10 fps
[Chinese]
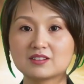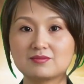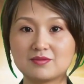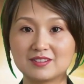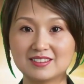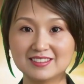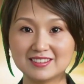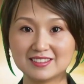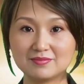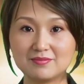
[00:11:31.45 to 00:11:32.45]
不会因为
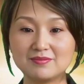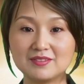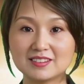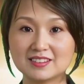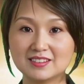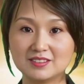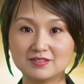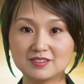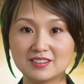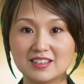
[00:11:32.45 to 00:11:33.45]
人工智能而
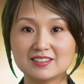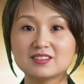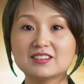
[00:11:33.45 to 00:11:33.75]
失业。